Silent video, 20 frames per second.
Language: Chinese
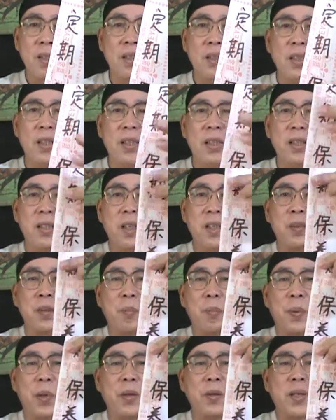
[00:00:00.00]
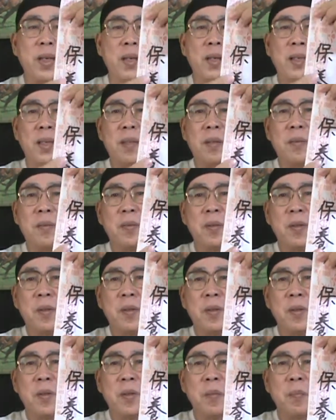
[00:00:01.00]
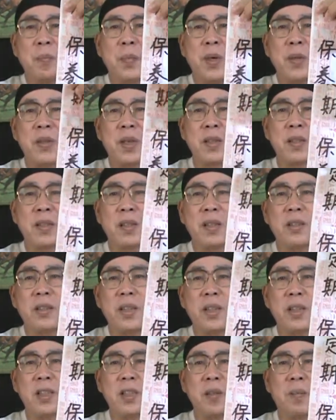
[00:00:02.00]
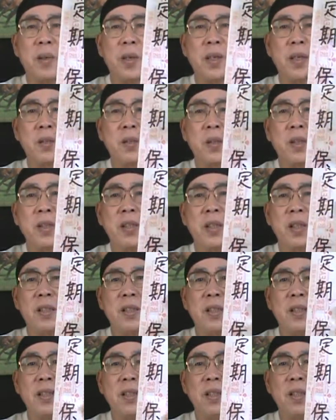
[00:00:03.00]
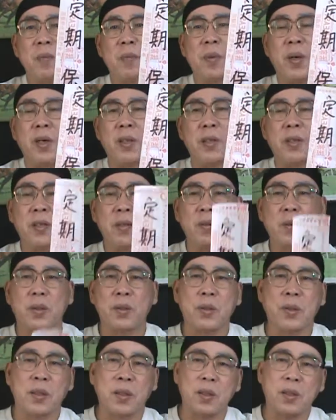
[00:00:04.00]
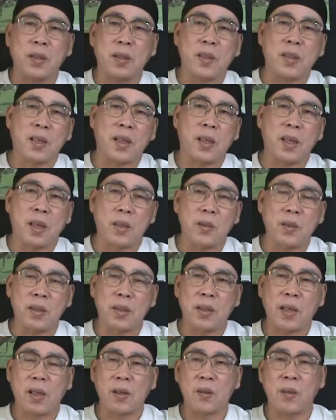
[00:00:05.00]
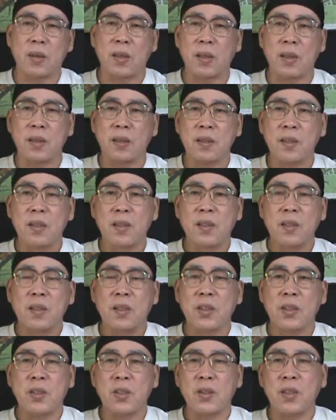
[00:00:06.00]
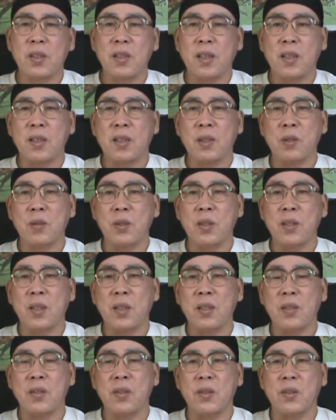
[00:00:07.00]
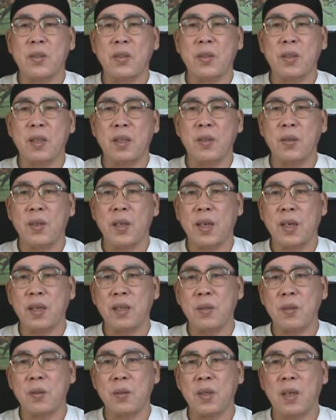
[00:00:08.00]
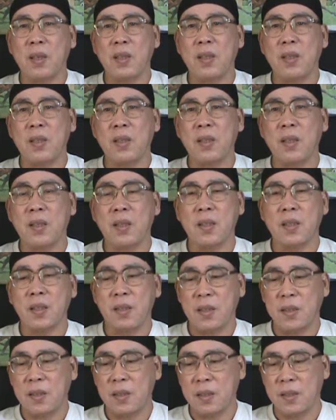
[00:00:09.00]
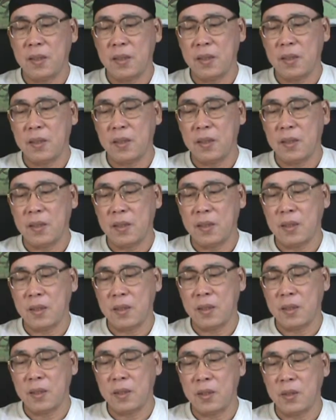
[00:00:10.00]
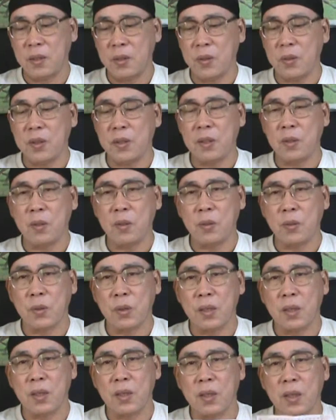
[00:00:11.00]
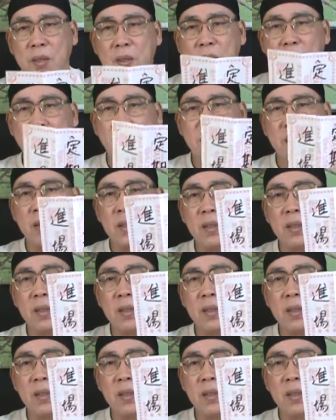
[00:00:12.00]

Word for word: 第一个叫做保养啊，保养是要定期保养，所以简称定保啊。如果说各位在海军待过哈，你就知道那个军舰都有它有两个重要的一个一个一个修理的动作，一个叫做